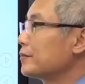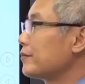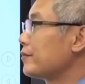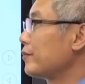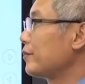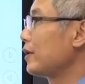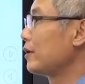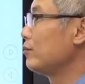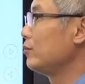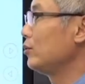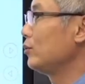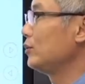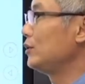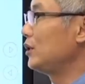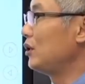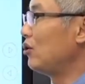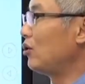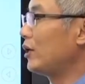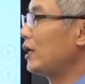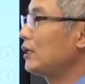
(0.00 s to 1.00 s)
물론 이제
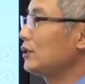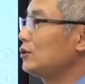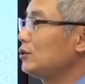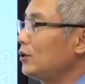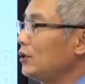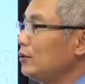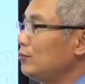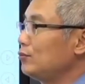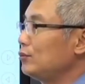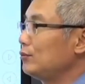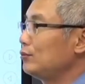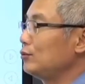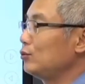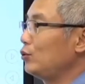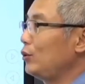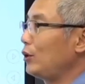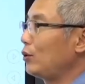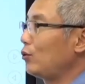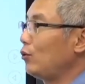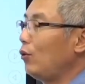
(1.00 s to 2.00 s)
영양적인 부분도
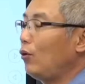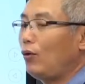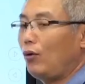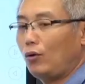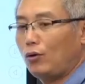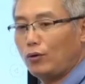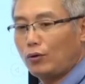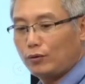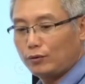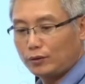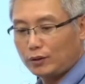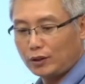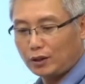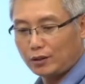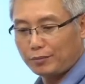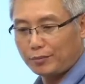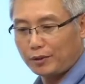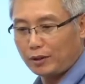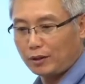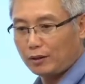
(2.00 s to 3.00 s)
있고,
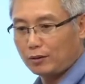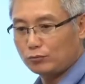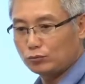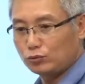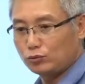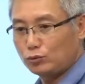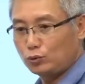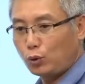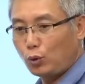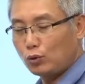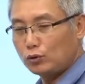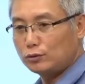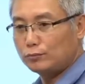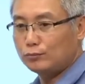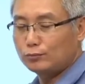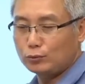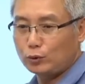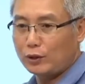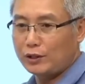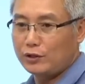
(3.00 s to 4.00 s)
그다음에 뭐 소금
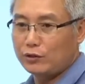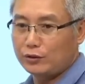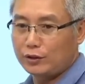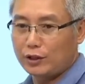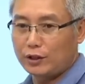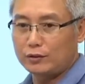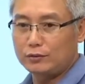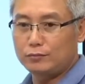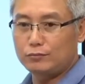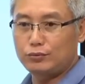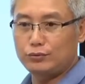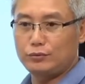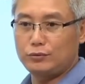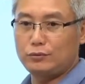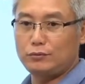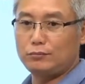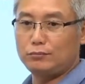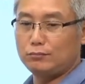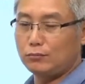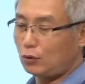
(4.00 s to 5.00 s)
관련된 분,
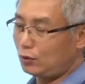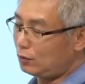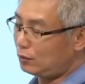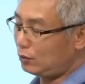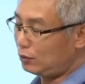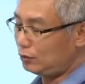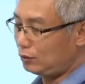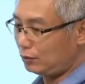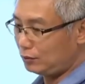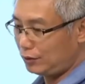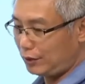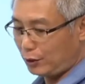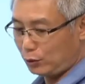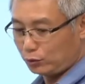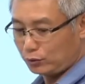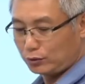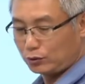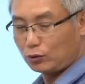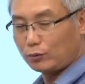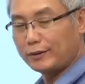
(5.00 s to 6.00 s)
뭐 어떤
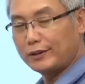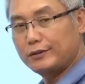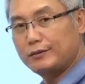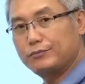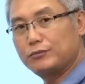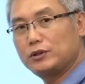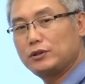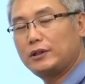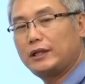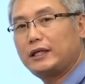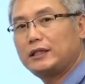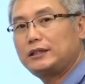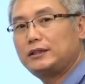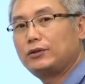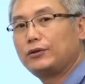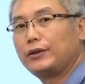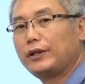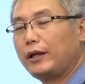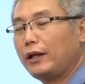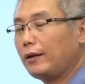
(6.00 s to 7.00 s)
내용들도 말씀들을
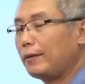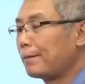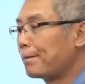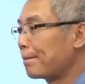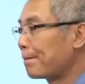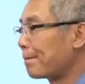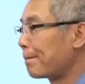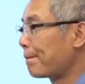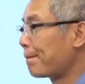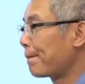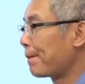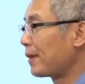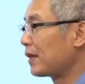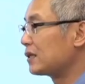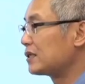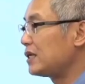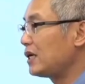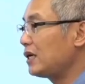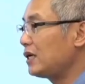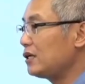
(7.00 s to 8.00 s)
하시던데,
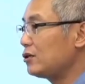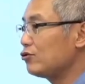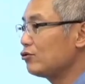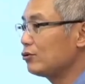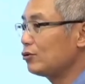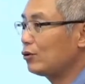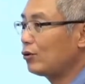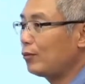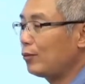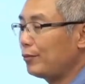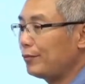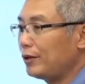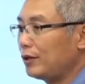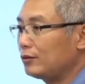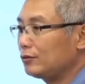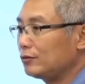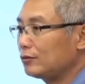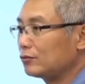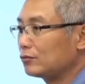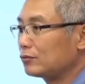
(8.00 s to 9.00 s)
제 기준으로 보면
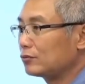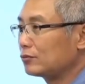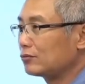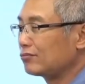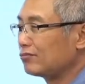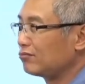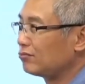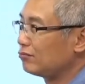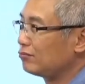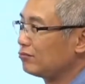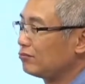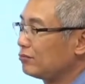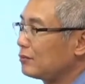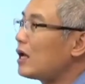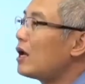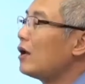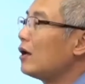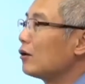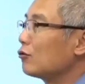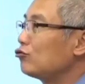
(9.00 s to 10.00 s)

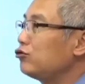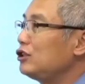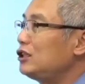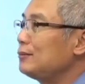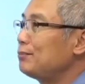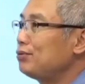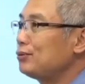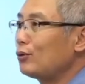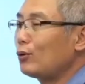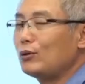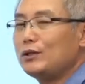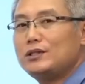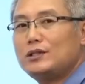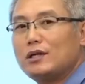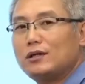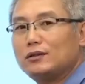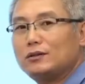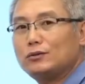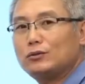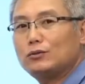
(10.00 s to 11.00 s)
구십 퍼센트
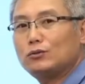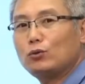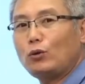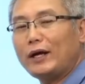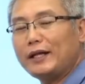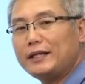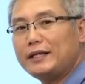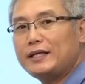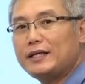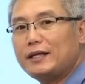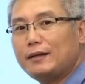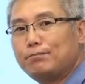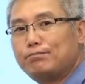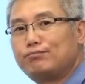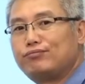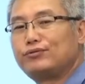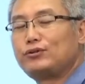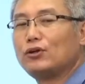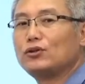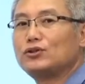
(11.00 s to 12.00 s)
이상은 환기가
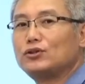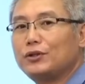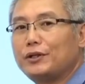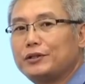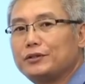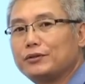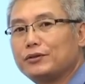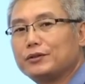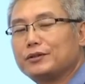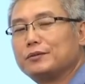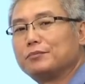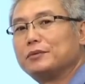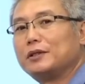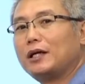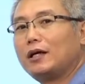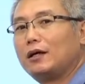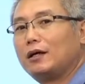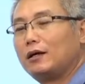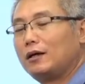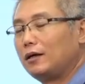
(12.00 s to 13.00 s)
부적절해서 그렇습니다.
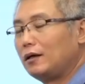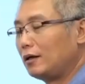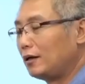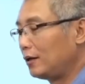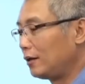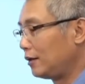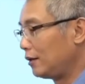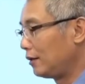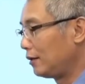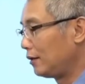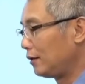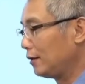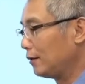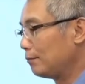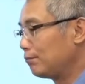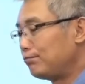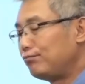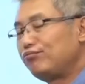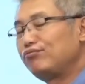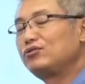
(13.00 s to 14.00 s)

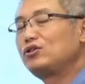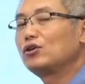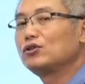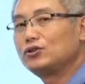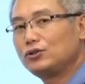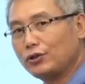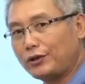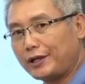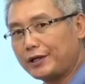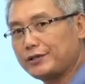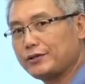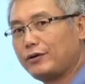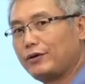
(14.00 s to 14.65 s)
부적절해서.